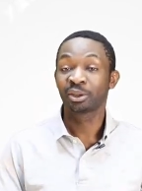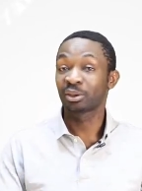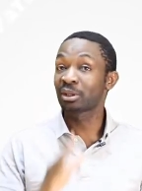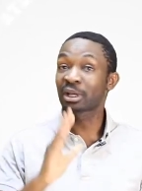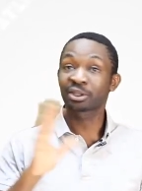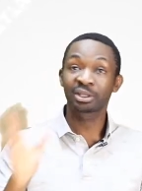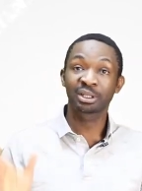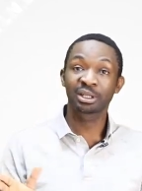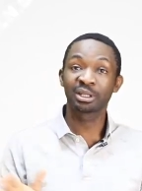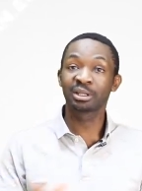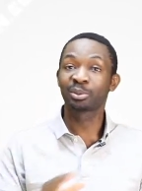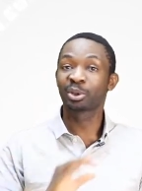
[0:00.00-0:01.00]
Даже не
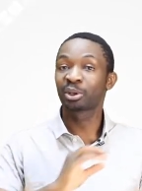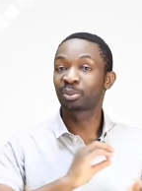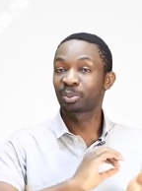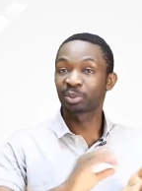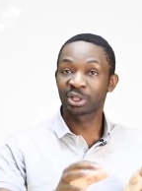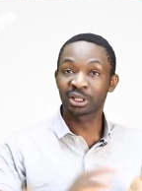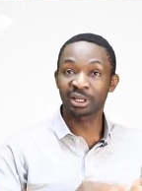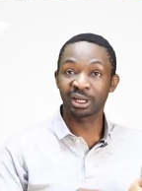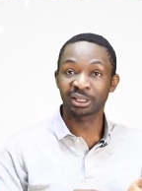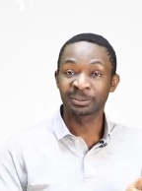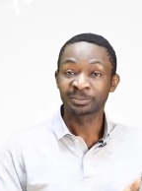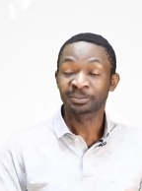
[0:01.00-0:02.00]
книга, моя
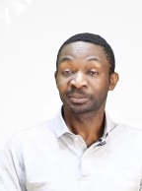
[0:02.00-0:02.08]
тетрадь.